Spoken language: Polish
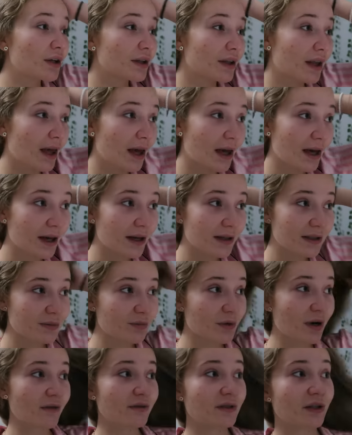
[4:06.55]
nie
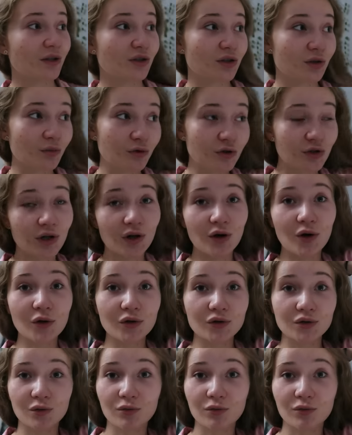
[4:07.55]
sprawdzać, czy może o,